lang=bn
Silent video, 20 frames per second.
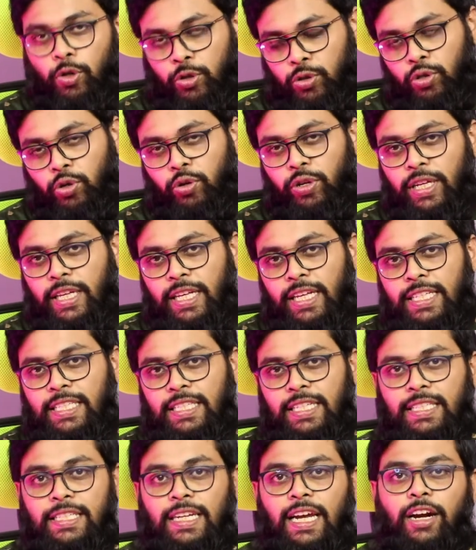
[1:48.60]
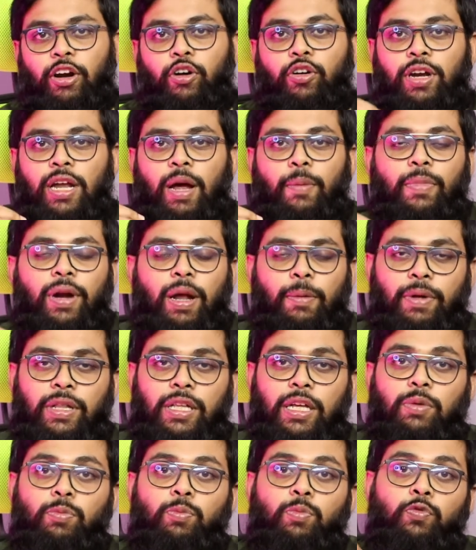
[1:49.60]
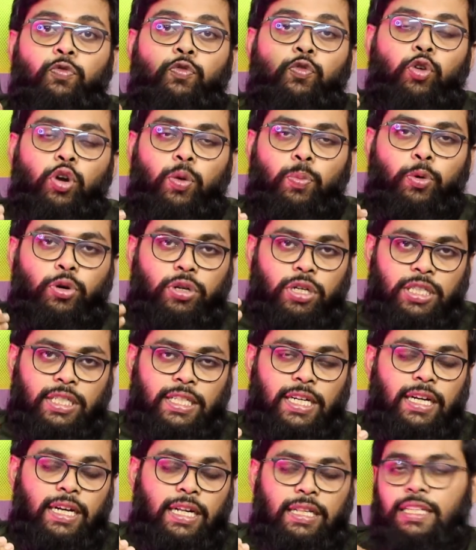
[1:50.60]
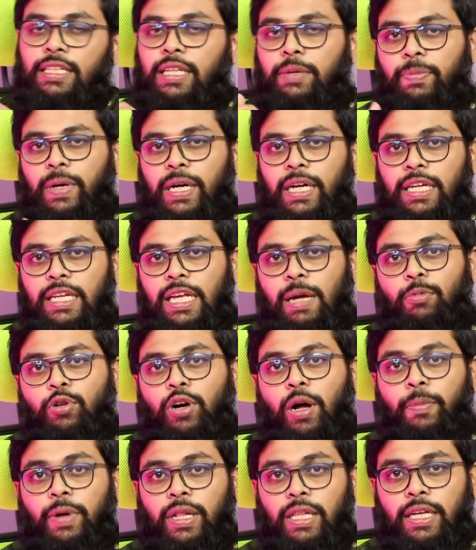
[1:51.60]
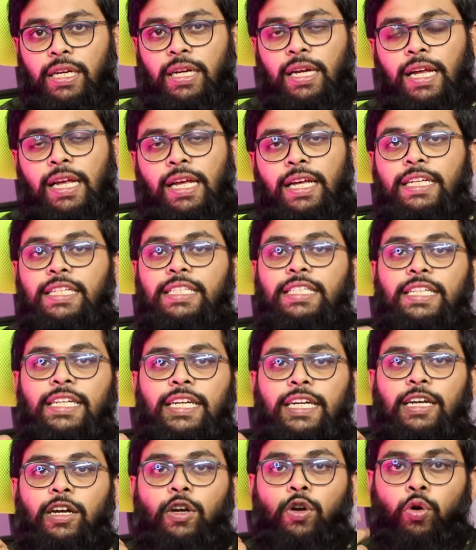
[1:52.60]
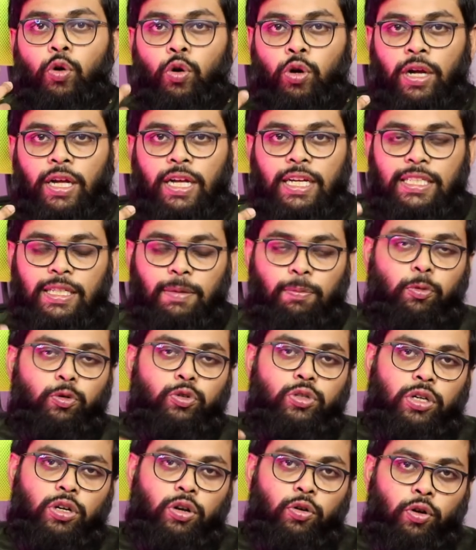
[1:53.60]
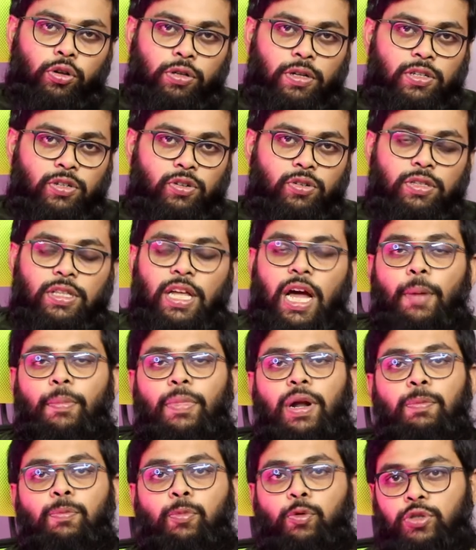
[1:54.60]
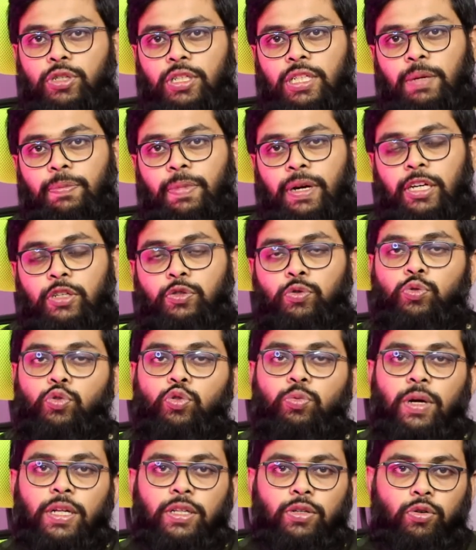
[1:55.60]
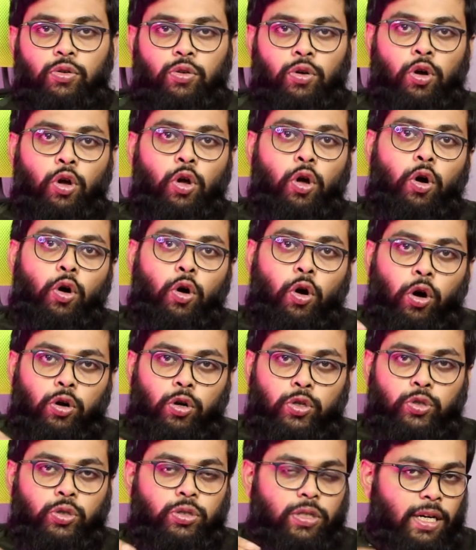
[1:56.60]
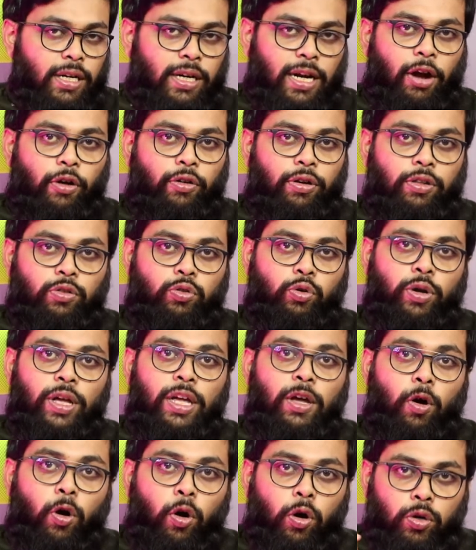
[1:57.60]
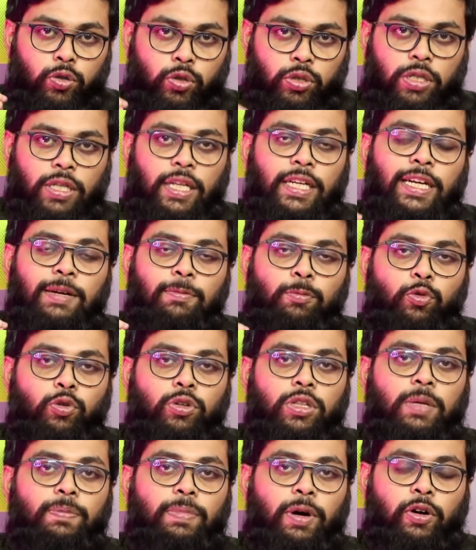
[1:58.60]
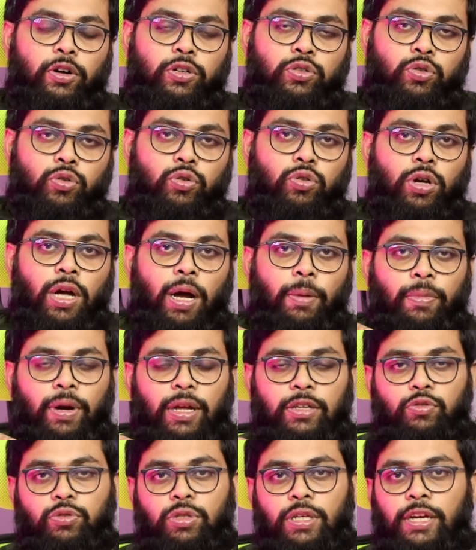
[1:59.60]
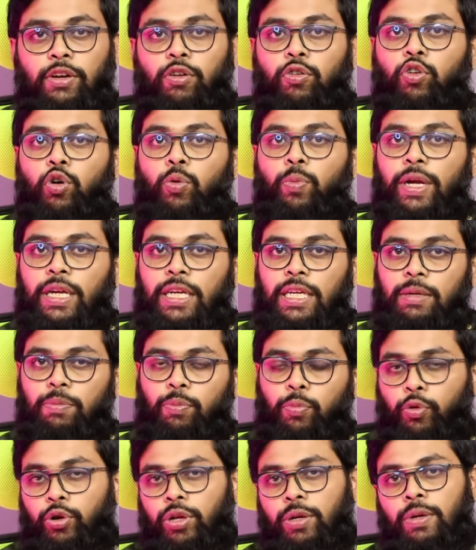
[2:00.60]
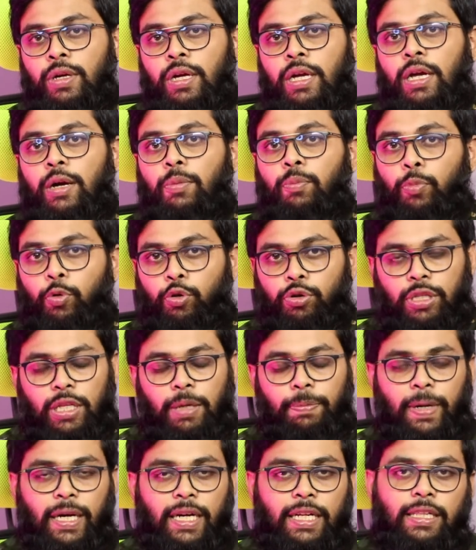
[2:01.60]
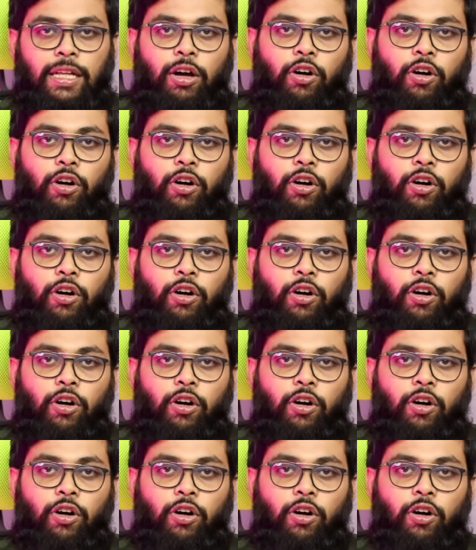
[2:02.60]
নষ্ট হয়ে গিয়েছে যার কারণে আমরা আমাদের ফুল পোটেনশিয়ালটা দিতে পারিনি এবং আমাদের যে লক্ষ্যে যে পৌঁছানোর কথা ছিল তা আমরা পৌঁছাতে পারিনি শুধুমাত্র অলসতার কারণে তো এই অলসতা থেকে মুক্তি পাওয়ার জন্য আমরা যদি এরকম একটি বই পড়তে পারি